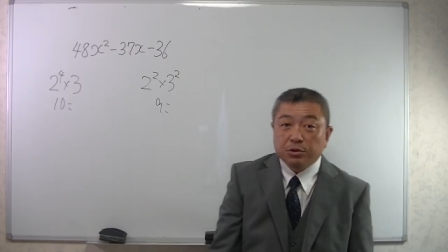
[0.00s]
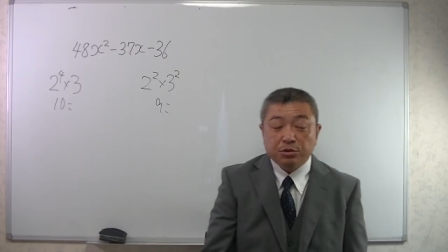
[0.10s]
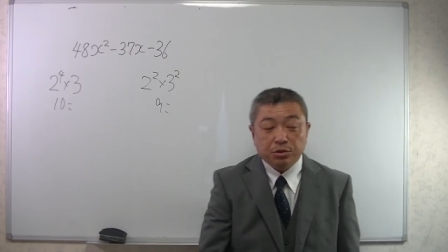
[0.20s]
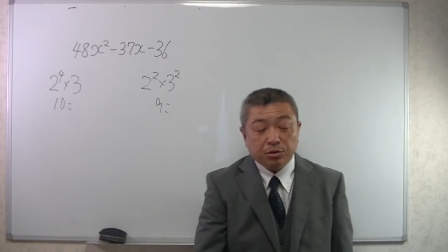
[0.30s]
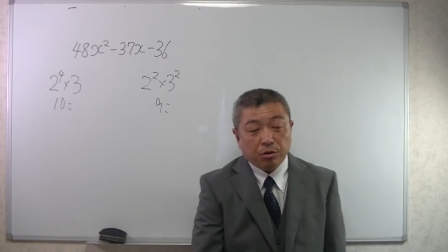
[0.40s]
そ
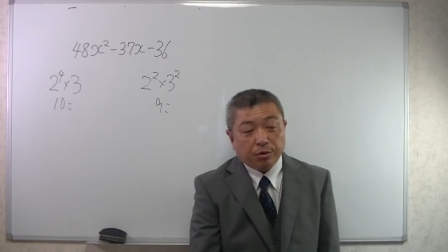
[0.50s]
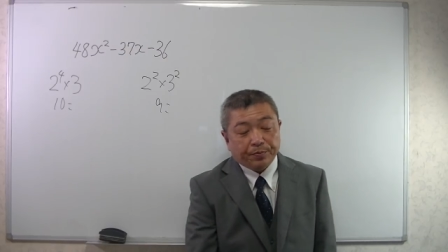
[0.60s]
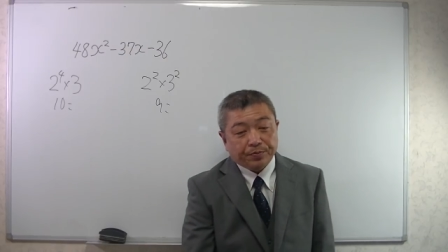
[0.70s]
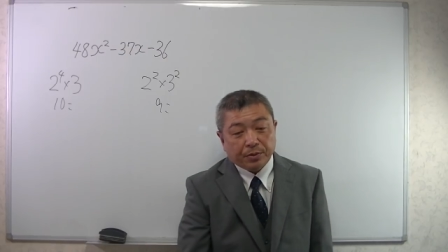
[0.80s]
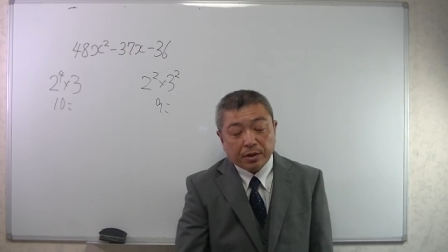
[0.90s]
うする
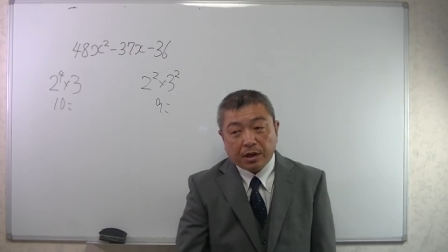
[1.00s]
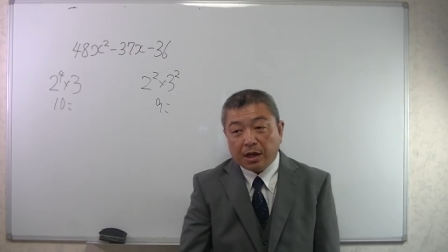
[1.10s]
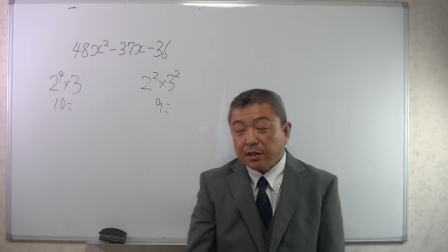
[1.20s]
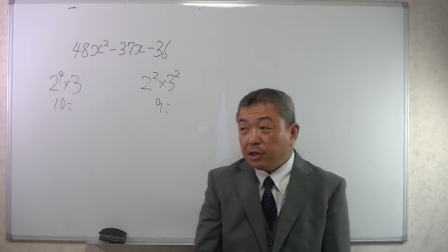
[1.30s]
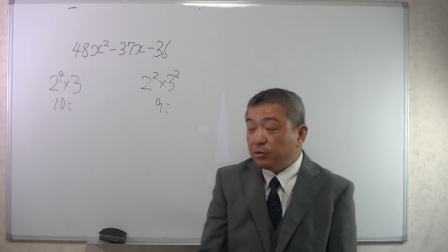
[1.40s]
と
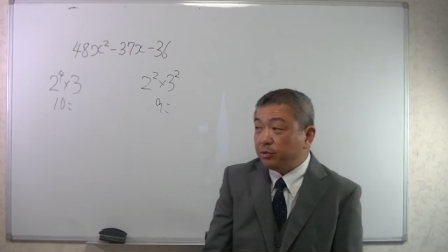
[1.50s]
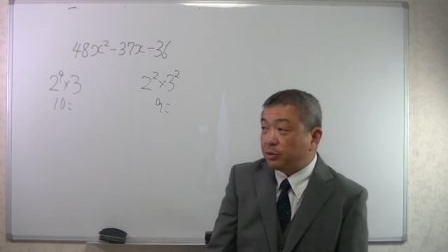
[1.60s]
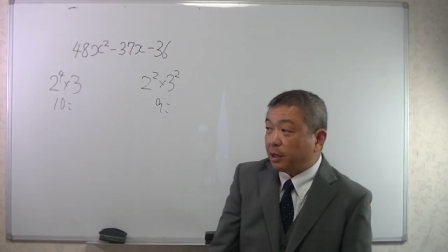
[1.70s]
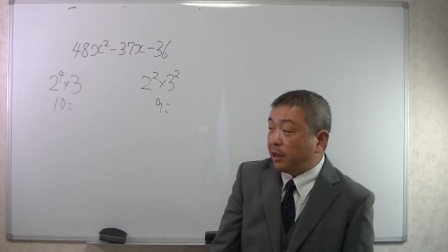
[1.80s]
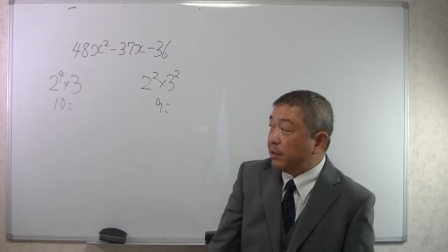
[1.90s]
掛け算の
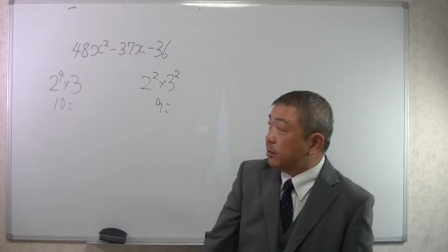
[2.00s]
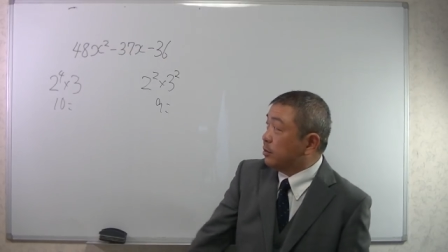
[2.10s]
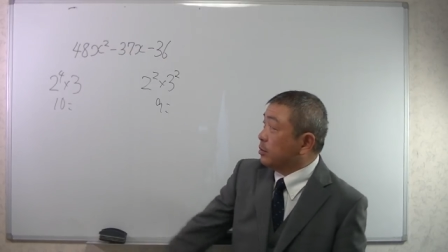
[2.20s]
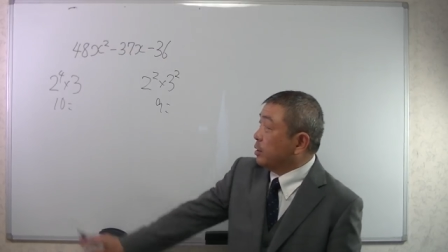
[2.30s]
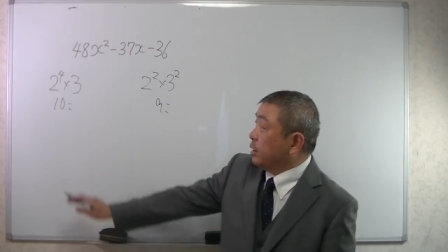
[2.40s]
分解
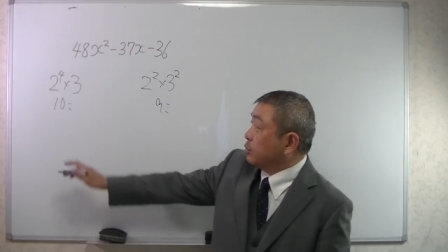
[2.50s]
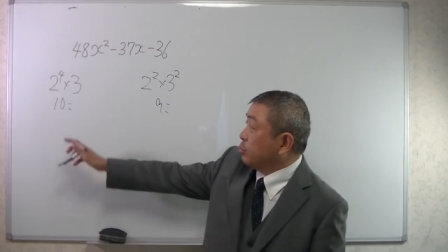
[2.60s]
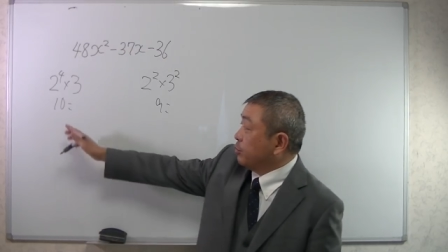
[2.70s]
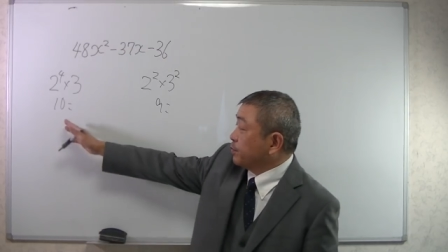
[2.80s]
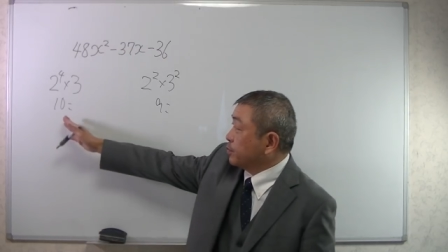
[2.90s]
えっ、ー、
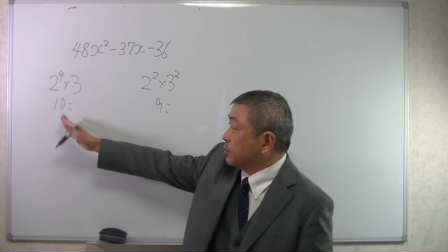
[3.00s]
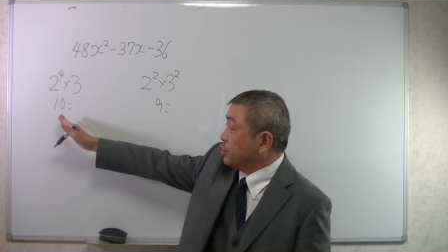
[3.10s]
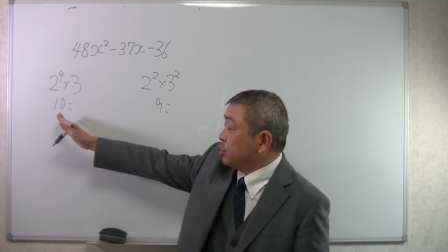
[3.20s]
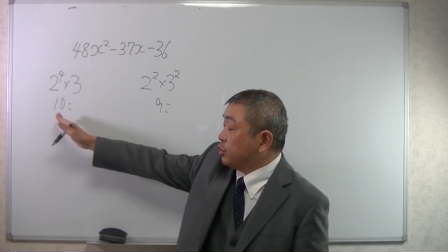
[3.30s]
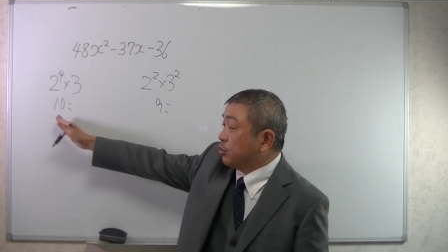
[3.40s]
と
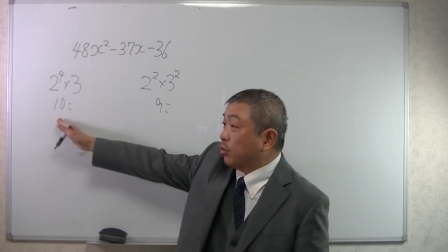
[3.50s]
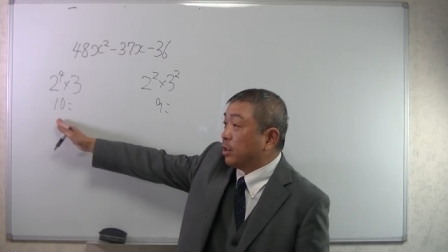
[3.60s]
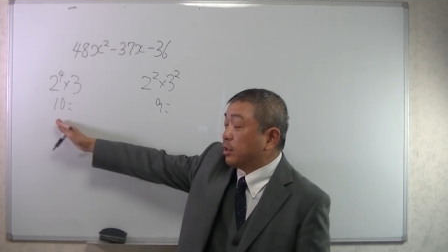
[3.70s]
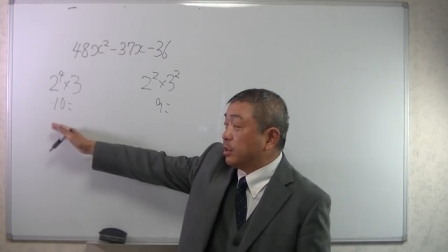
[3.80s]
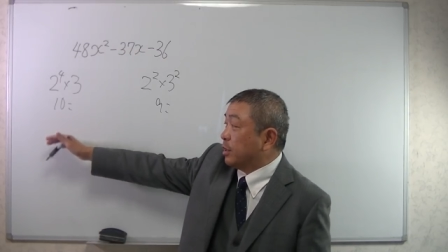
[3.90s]
10個
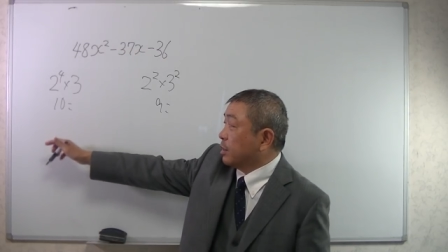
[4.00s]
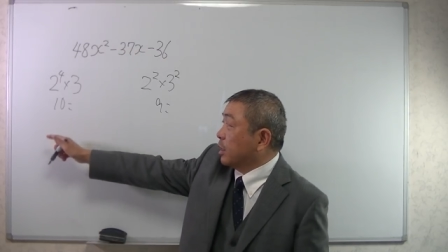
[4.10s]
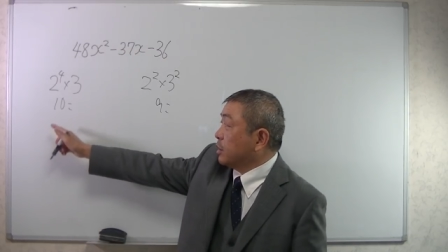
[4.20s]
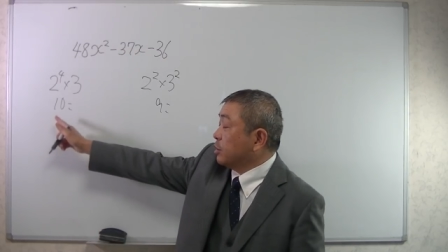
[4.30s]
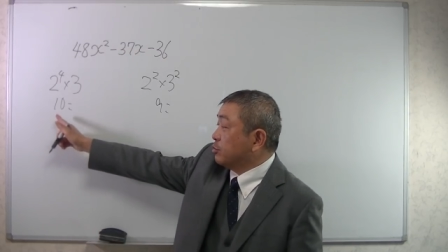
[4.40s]
なんで
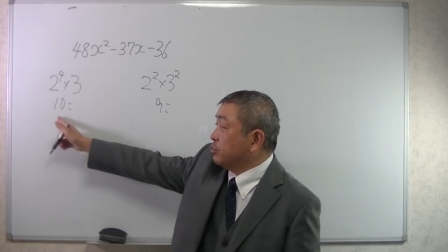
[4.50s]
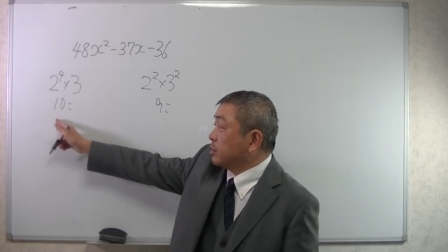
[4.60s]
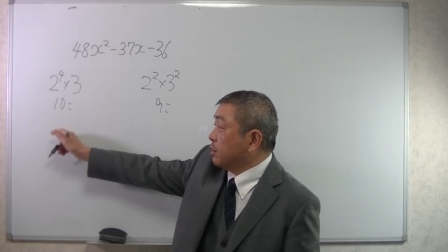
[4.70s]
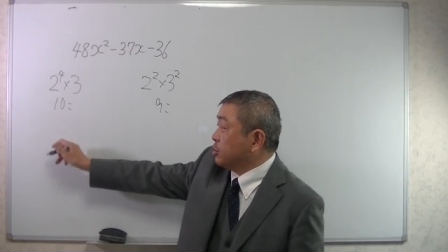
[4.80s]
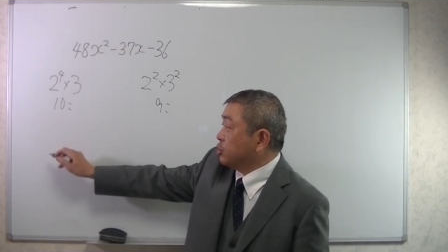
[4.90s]
掛け算の分
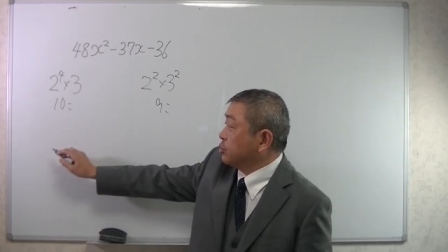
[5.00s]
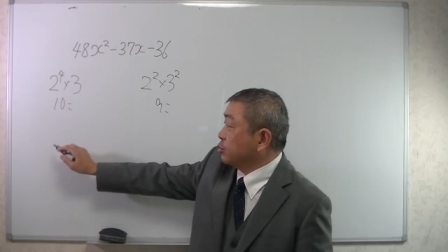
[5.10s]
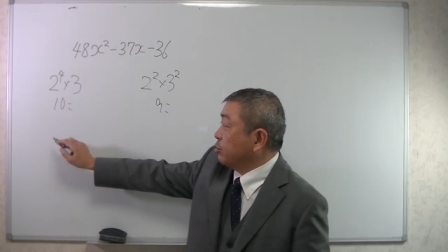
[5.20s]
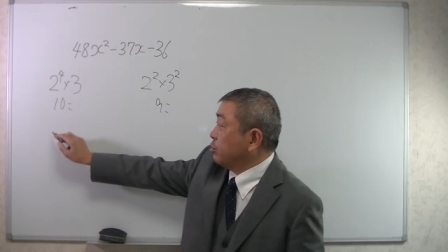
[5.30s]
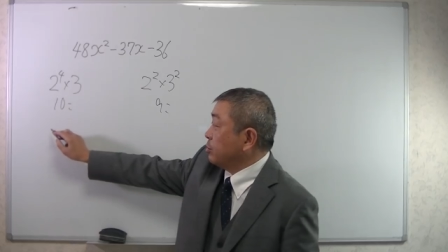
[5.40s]
解は10
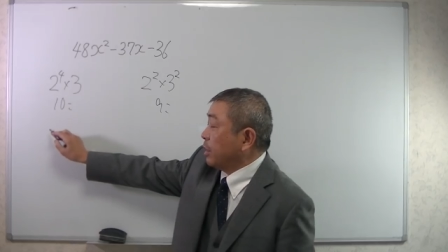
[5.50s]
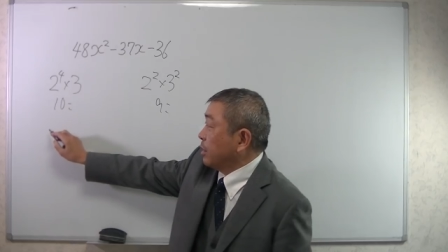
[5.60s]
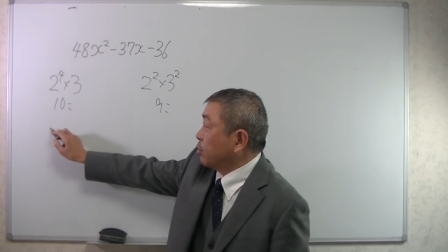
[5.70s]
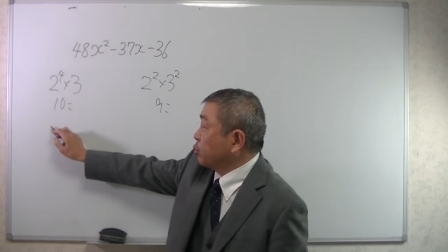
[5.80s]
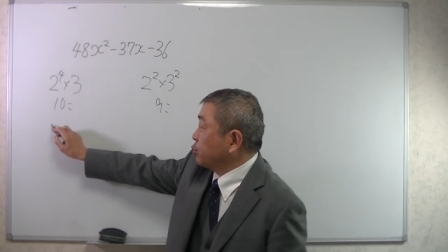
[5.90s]
通
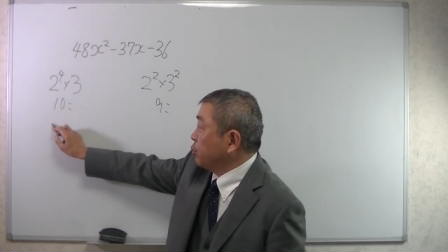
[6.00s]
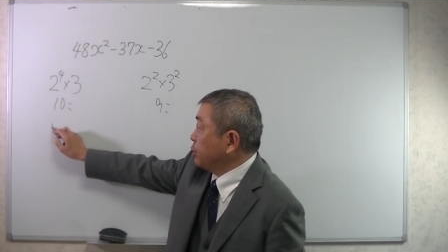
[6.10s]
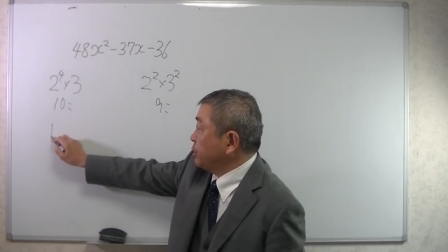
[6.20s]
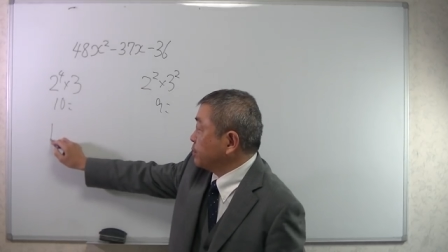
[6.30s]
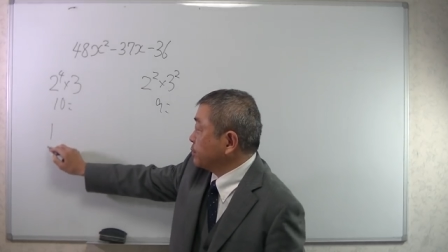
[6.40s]
あ5
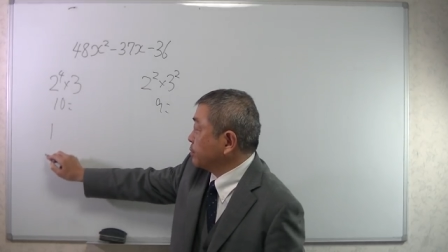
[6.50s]
通り